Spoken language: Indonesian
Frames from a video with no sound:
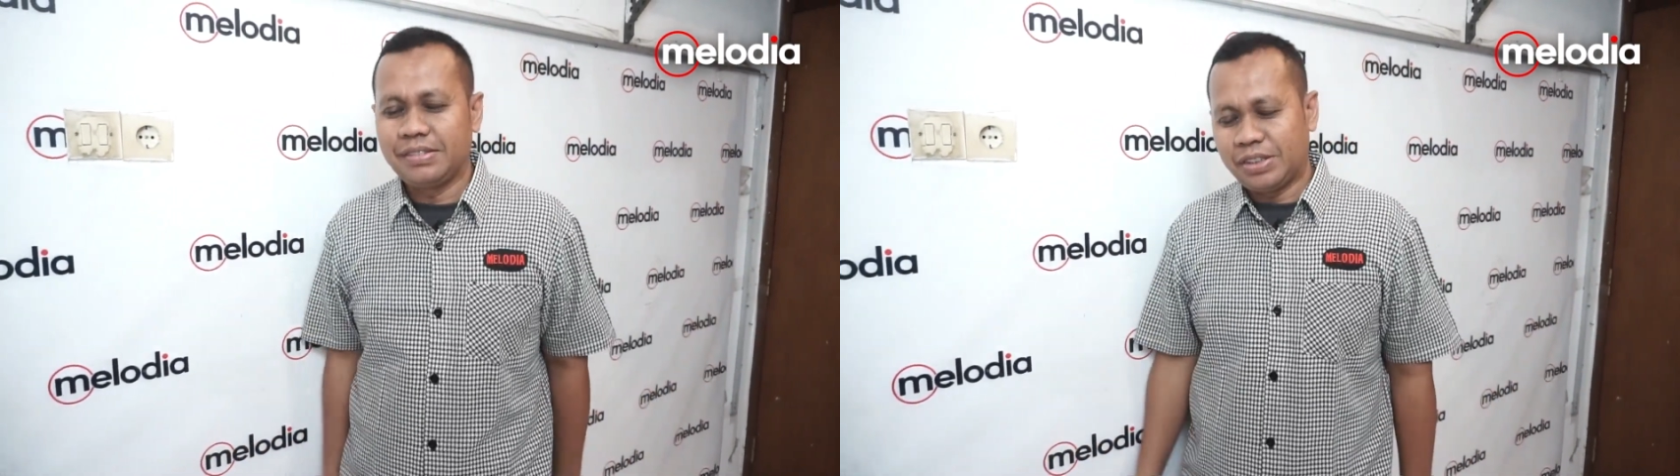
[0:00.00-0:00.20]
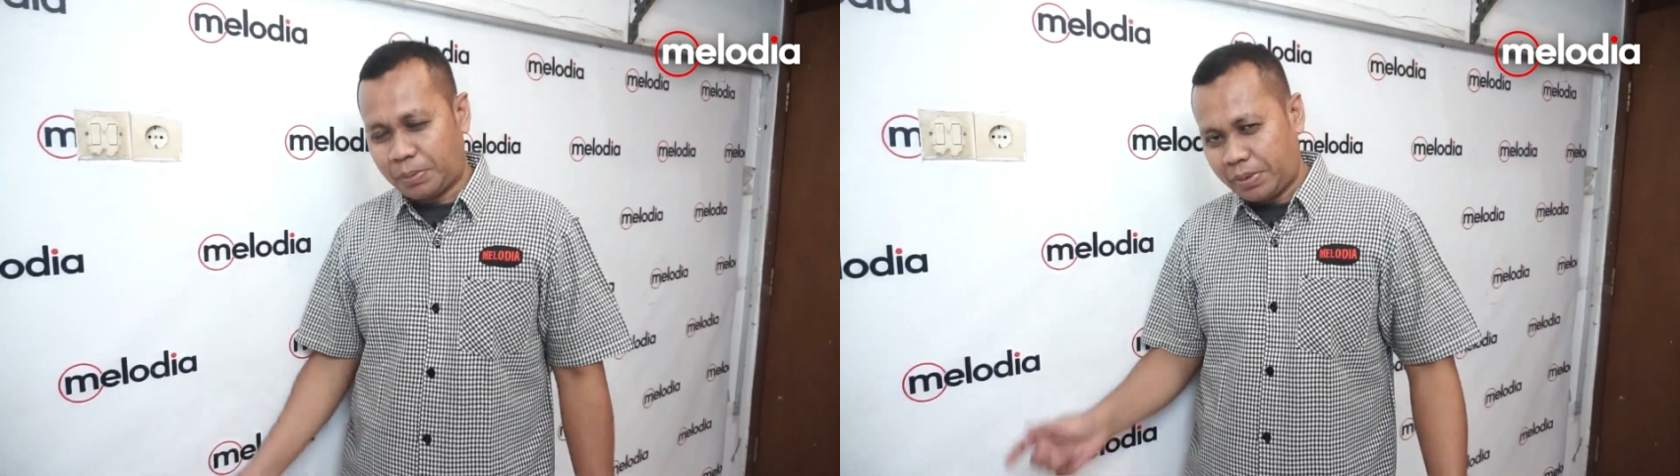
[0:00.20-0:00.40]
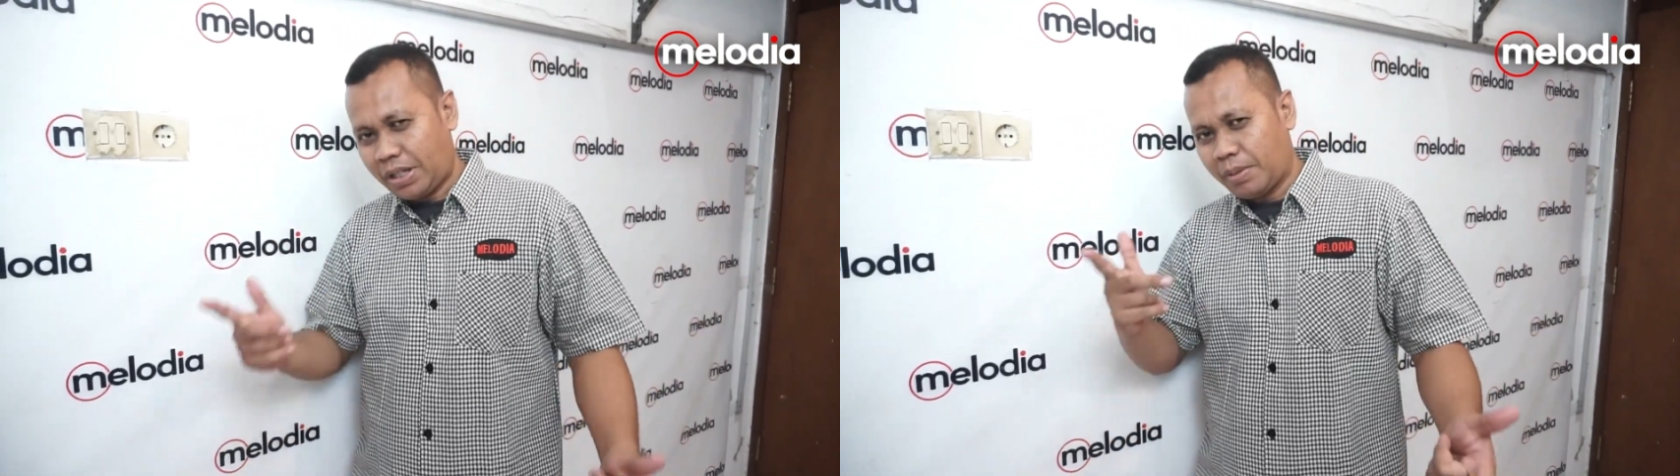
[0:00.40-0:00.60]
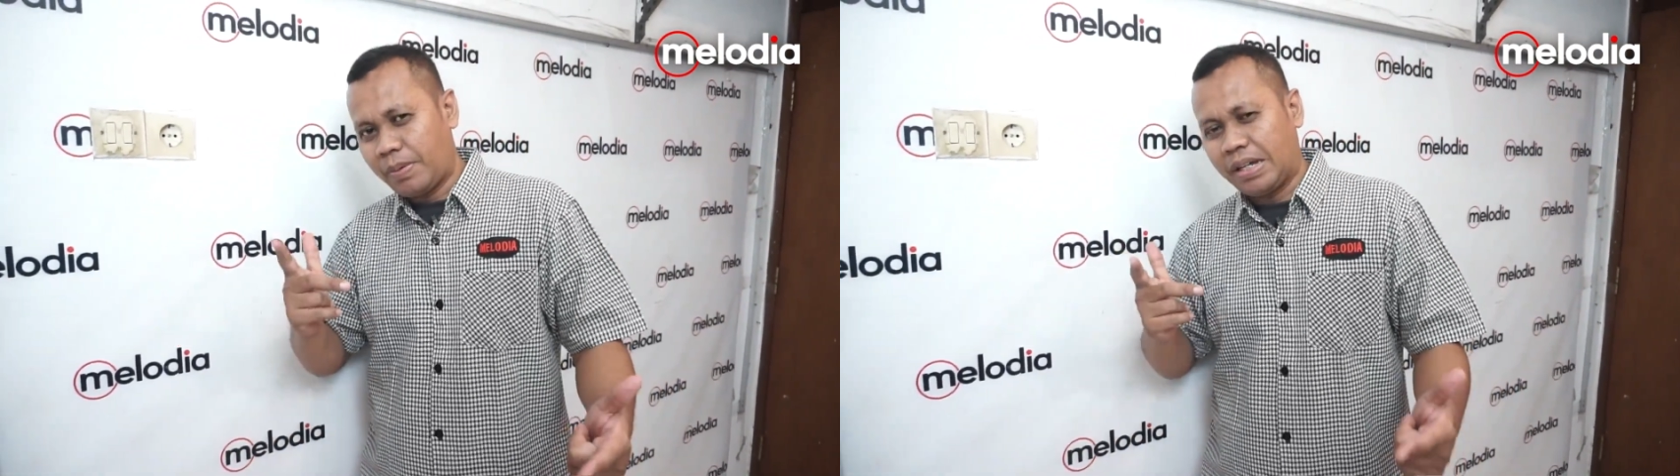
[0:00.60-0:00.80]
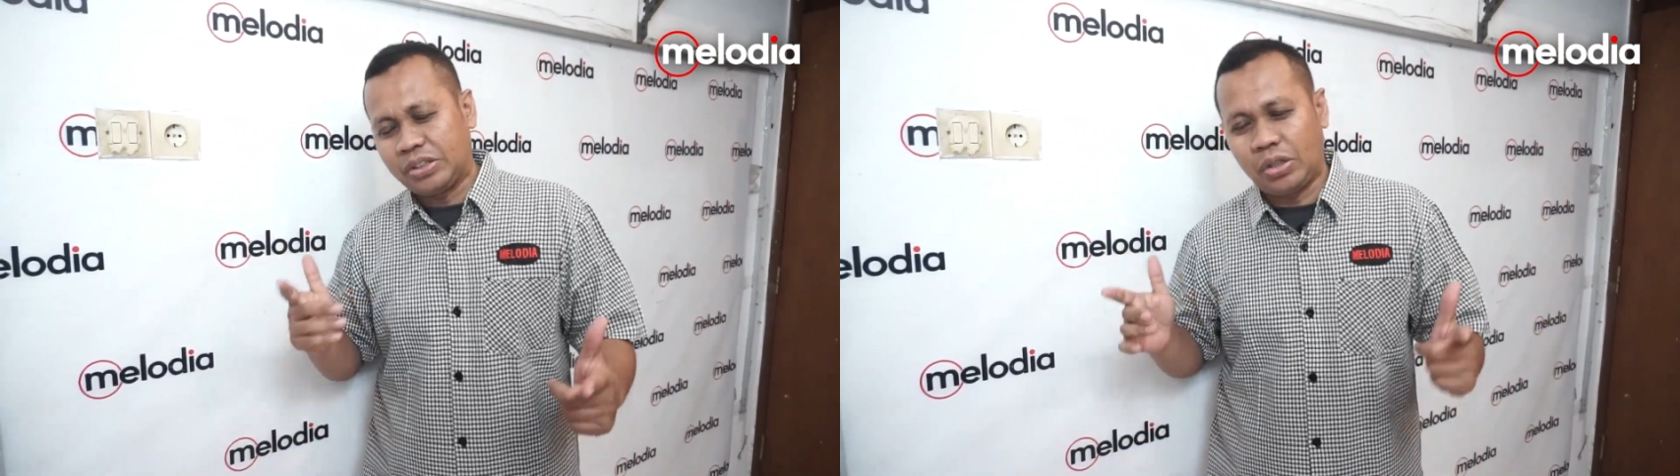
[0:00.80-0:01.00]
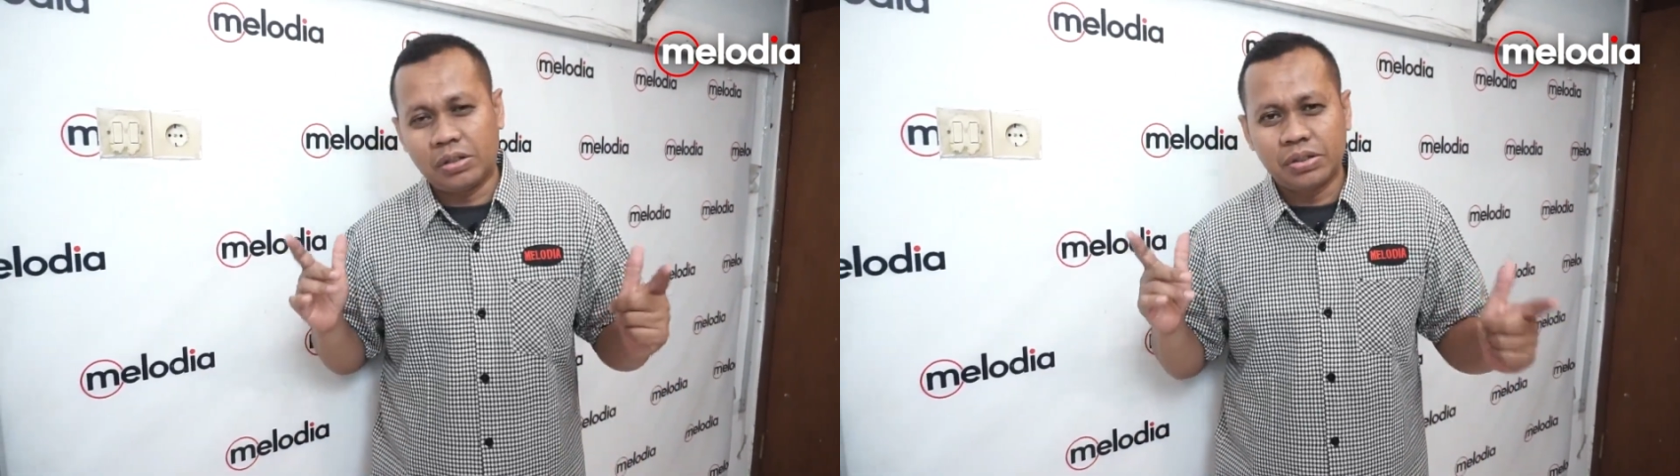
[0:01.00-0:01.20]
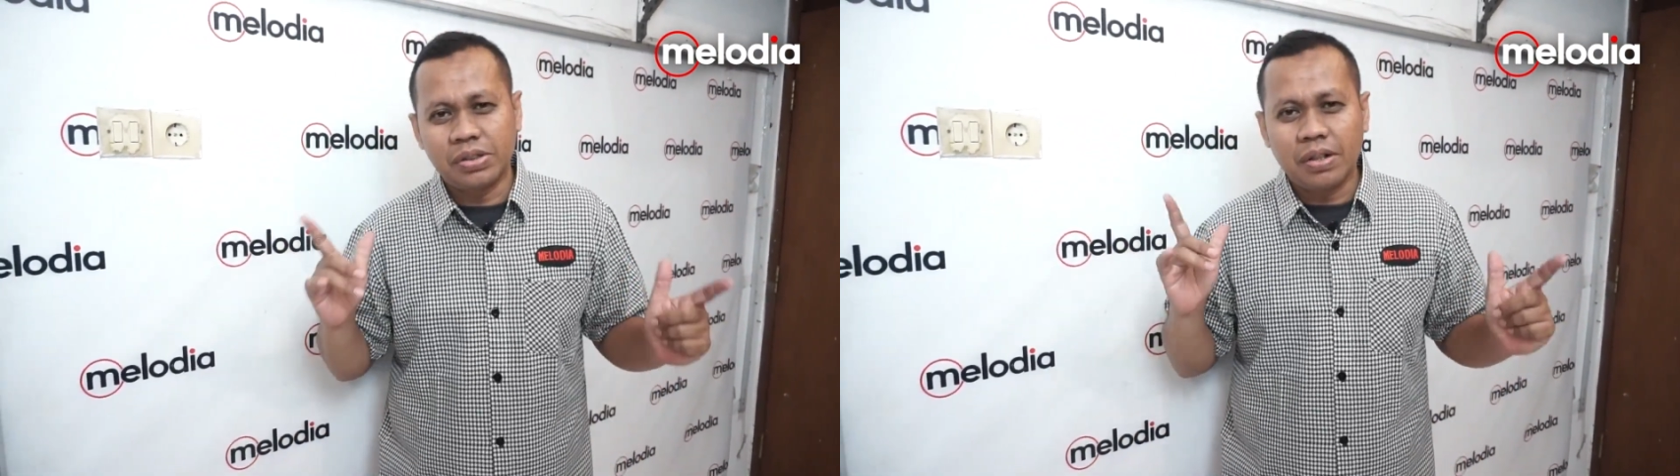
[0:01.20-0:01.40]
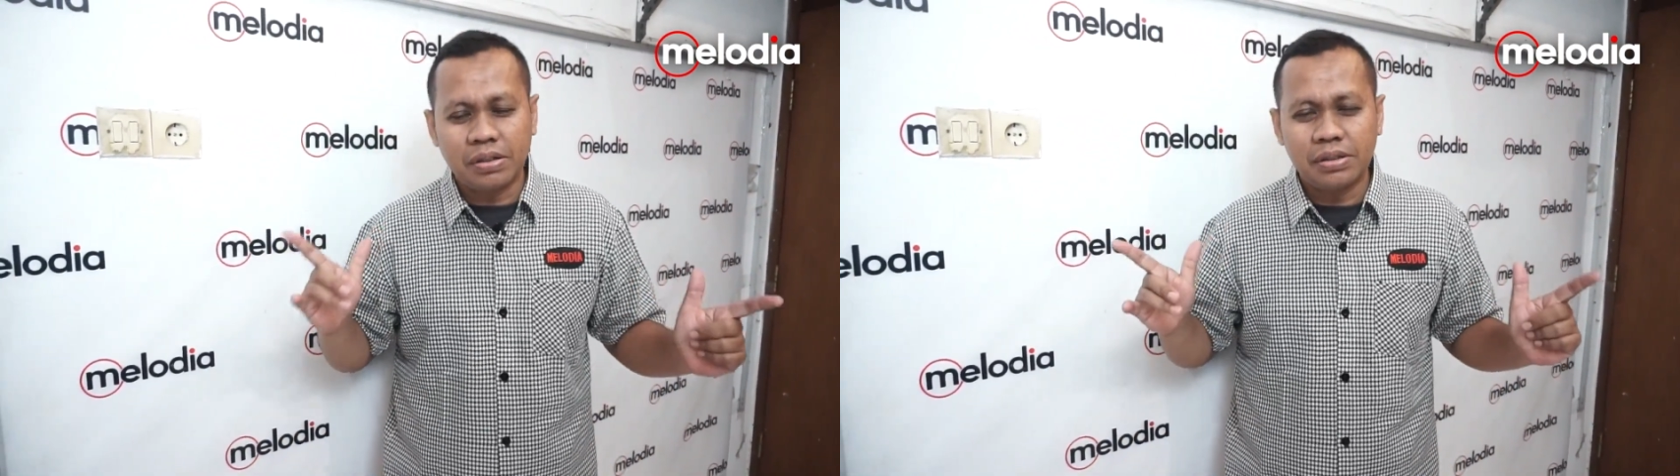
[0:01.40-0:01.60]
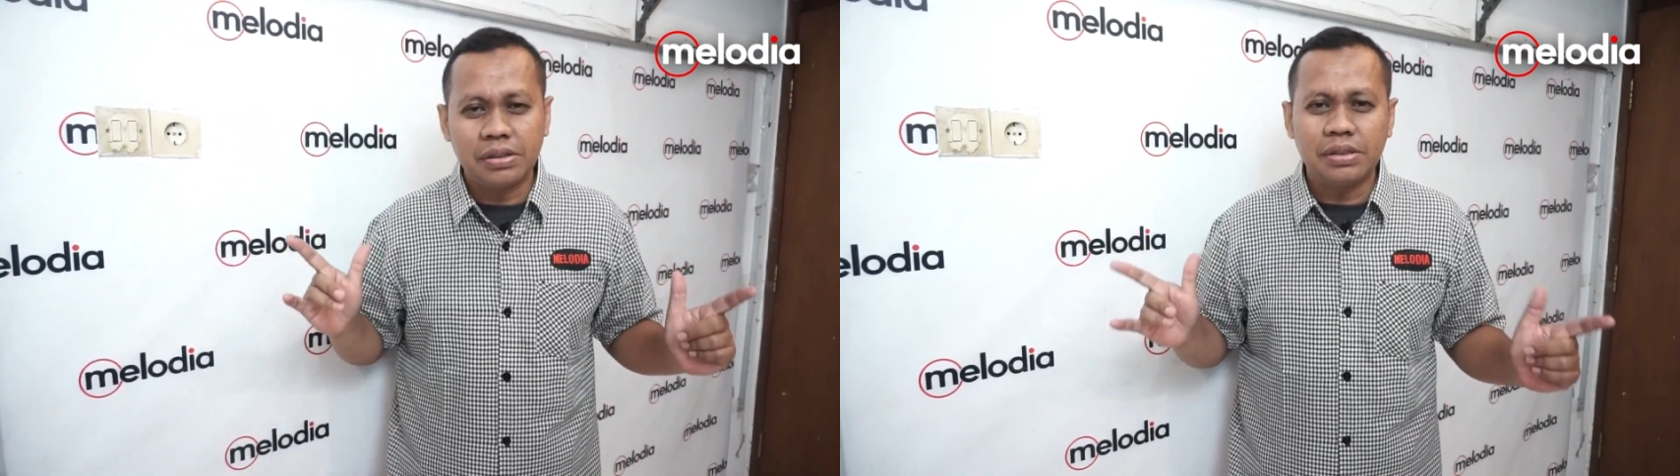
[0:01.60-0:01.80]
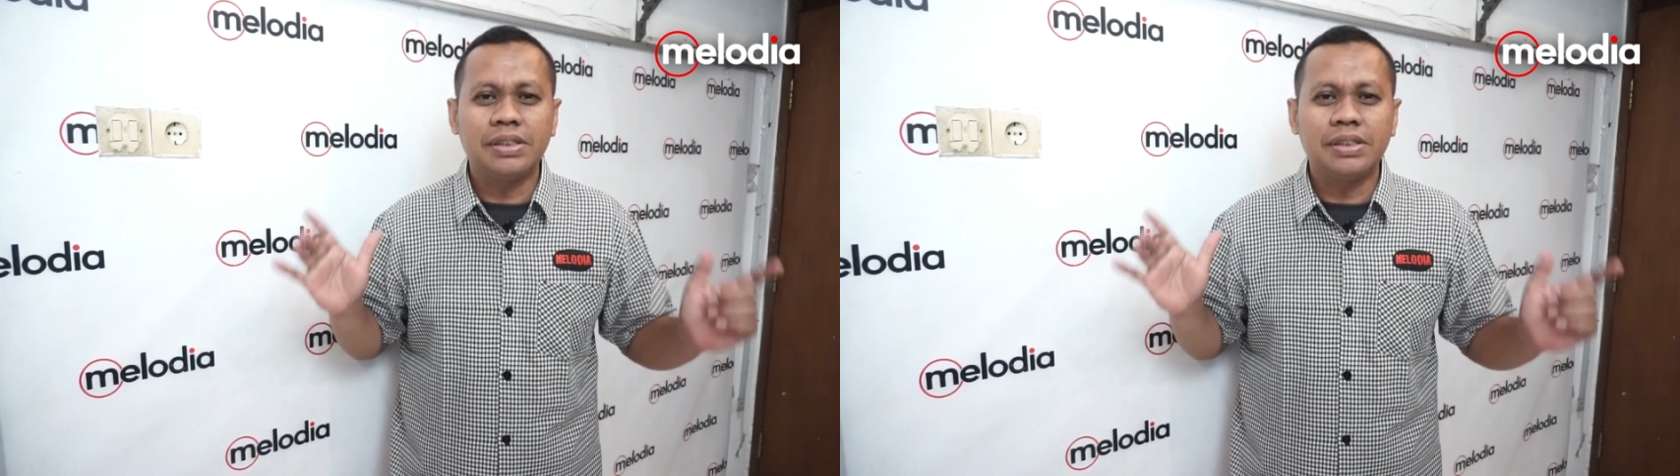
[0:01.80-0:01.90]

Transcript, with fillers: Seperti apa stok-stok